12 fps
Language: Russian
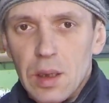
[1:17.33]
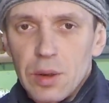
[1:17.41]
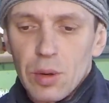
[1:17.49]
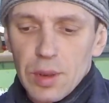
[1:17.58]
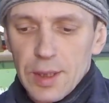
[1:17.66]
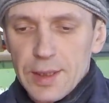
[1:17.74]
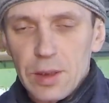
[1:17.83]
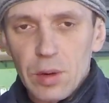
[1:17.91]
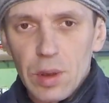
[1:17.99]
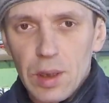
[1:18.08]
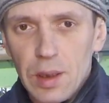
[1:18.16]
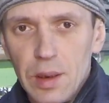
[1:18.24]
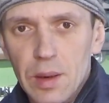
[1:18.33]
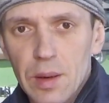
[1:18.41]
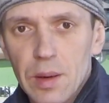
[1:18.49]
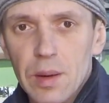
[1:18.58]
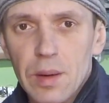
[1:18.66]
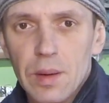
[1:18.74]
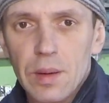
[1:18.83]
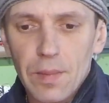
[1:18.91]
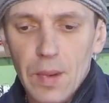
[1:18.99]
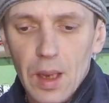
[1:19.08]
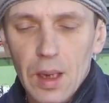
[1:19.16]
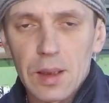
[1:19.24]
только строго,
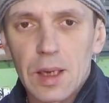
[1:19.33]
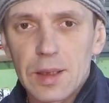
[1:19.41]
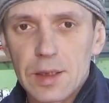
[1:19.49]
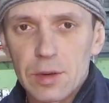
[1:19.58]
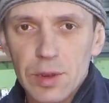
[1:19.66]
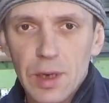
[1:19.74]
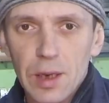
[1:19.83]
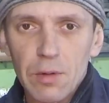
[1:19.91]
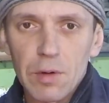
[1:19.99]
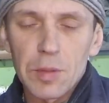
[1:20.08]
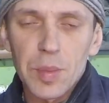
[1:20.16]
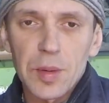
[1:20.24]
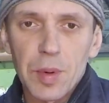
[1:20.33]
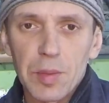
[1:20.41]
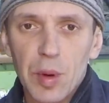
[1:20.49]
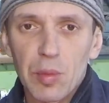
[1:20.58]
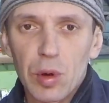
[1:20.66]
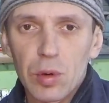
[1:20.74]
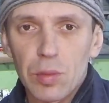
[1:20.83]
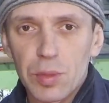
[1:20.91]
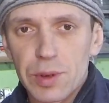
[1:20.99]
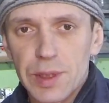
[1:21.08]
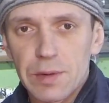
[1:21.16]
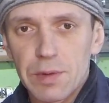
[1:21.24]
когда диск установлен под прямым углом,
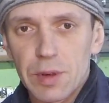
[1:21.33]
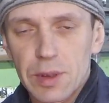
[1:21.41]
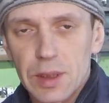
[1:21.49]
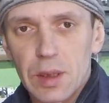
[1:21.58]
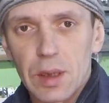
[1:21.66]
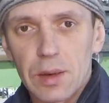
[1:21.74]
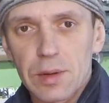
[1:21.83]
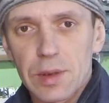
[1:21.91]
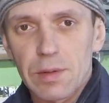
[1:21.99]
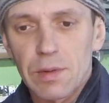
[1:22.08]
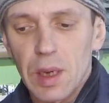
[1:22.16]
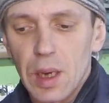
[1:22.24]
то есть 90 градусов.